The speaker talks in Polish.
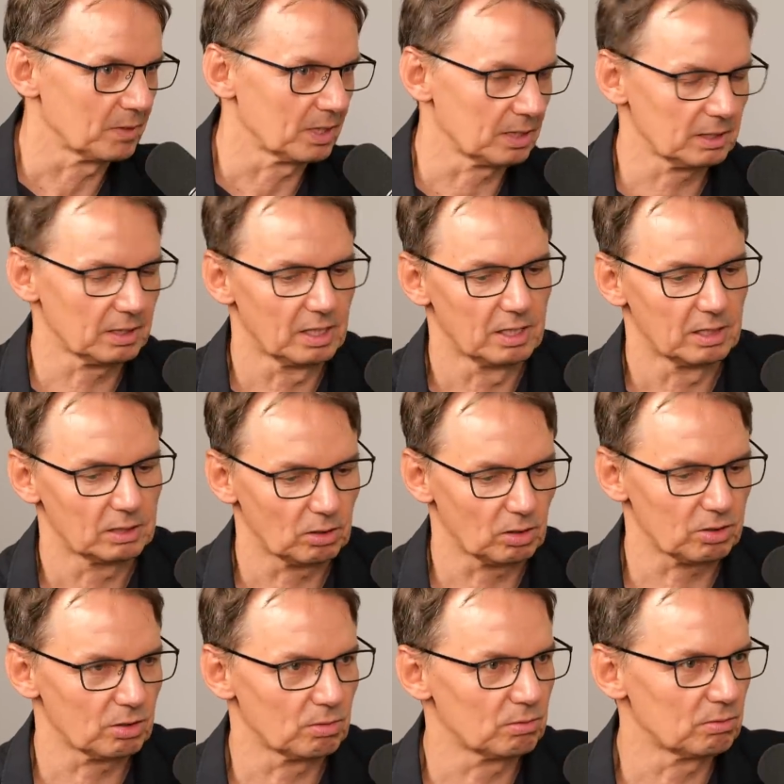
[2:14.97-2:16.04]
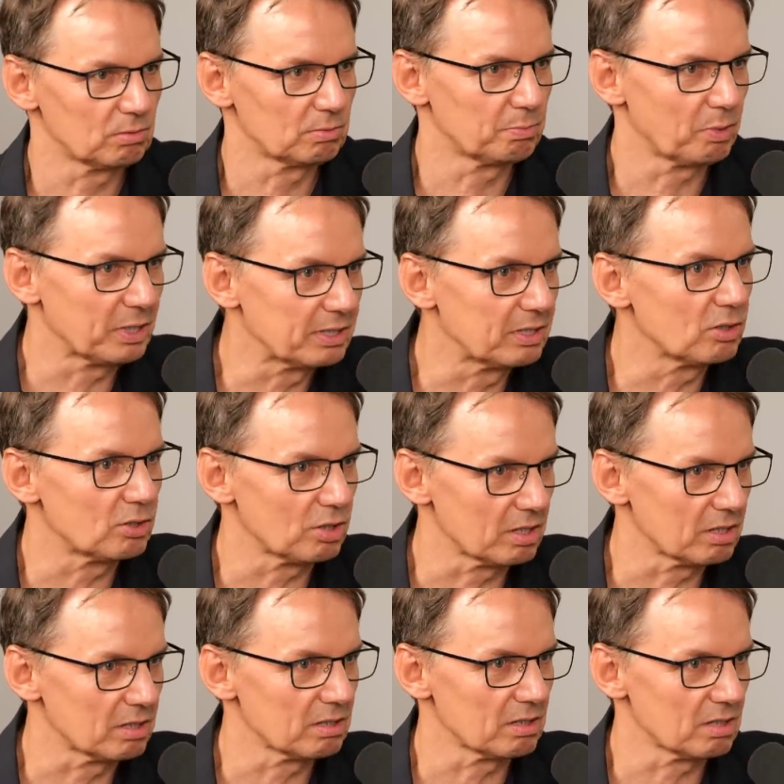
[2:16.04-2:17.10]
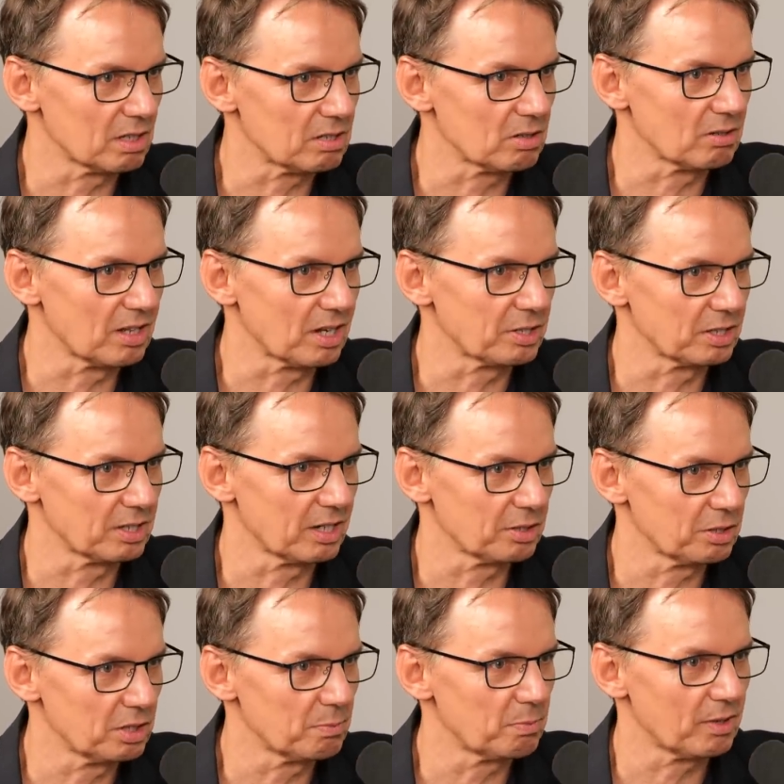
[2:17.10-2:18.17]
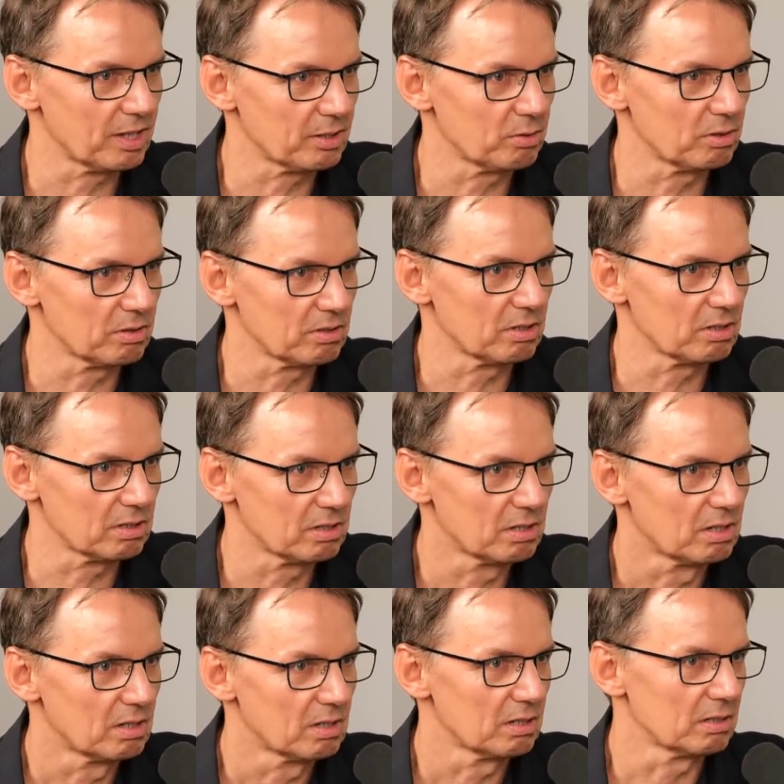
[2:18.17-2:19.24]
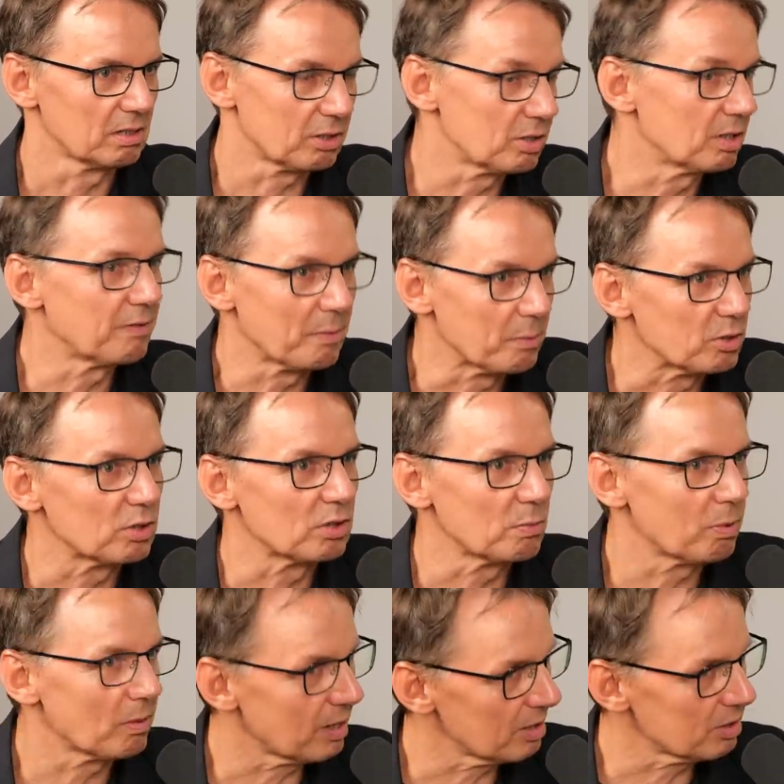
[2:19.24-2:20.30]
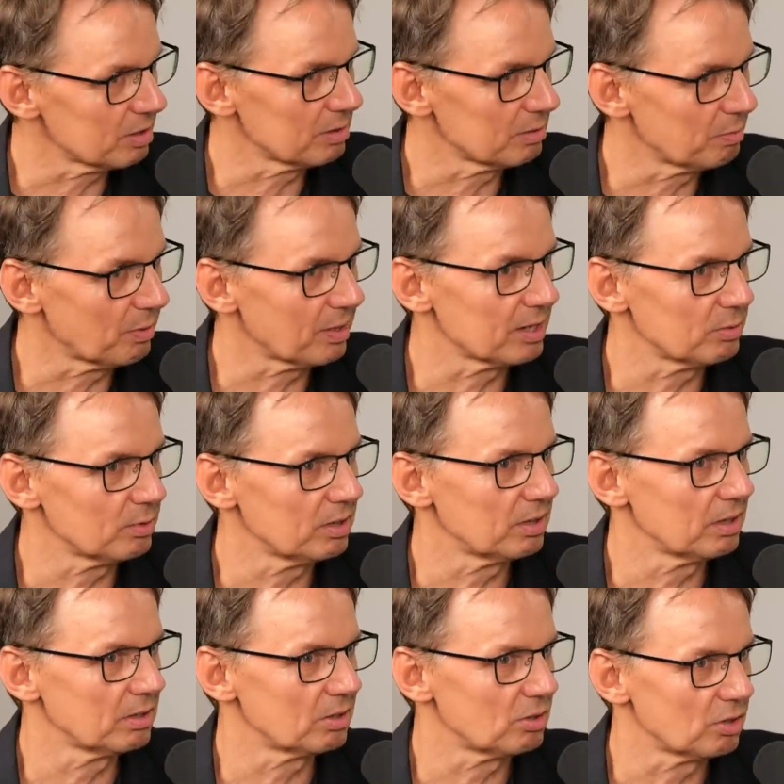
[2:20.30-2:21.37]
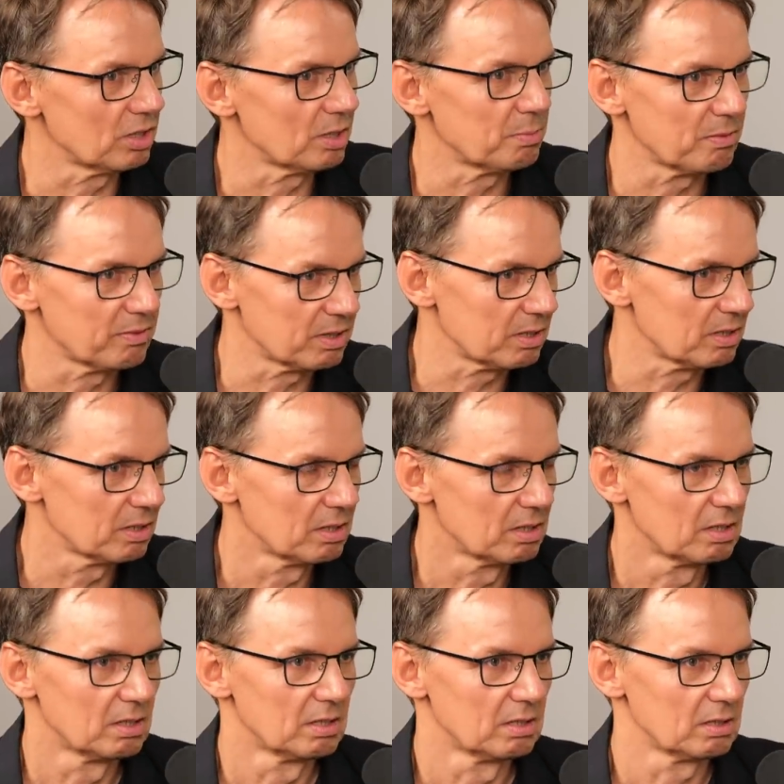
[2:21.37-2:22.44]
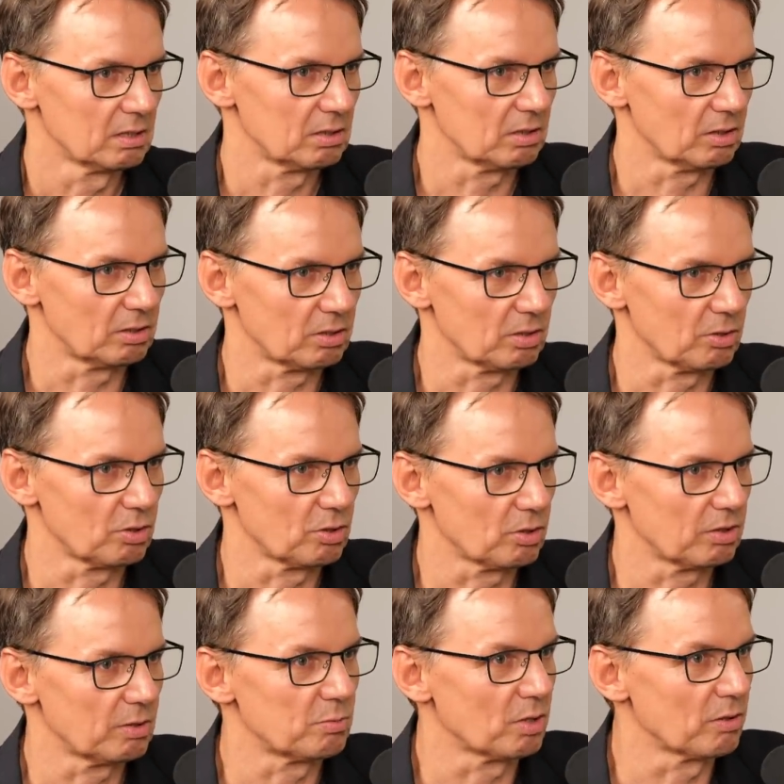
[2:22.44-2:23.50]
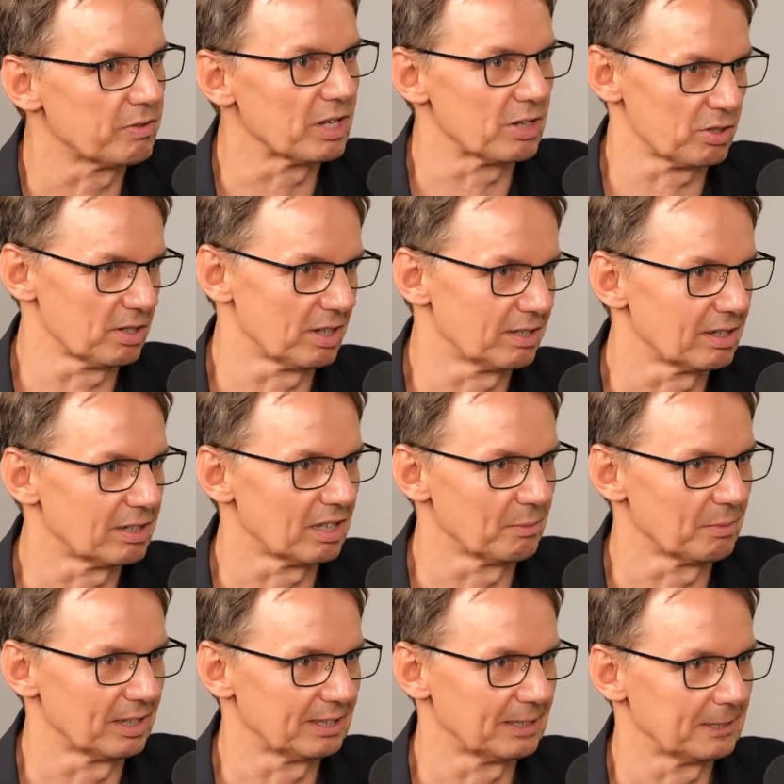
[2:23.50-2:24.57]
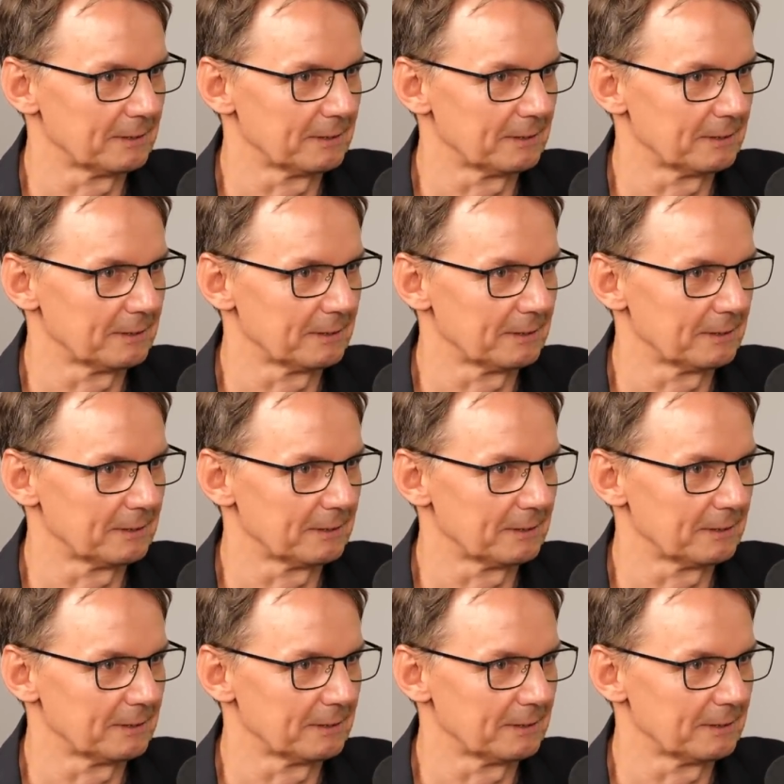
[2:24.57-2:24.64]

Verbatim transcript: Tak? To są pojedyncze e, sondaże na razie, nie pokazujące, znaczy nie wiemy, czy to pokaże, pokazuje trend, czy nie. Powiedz, co ty sądzisz o tym, co wiesz na Tylko ten jeszcze temat? jedno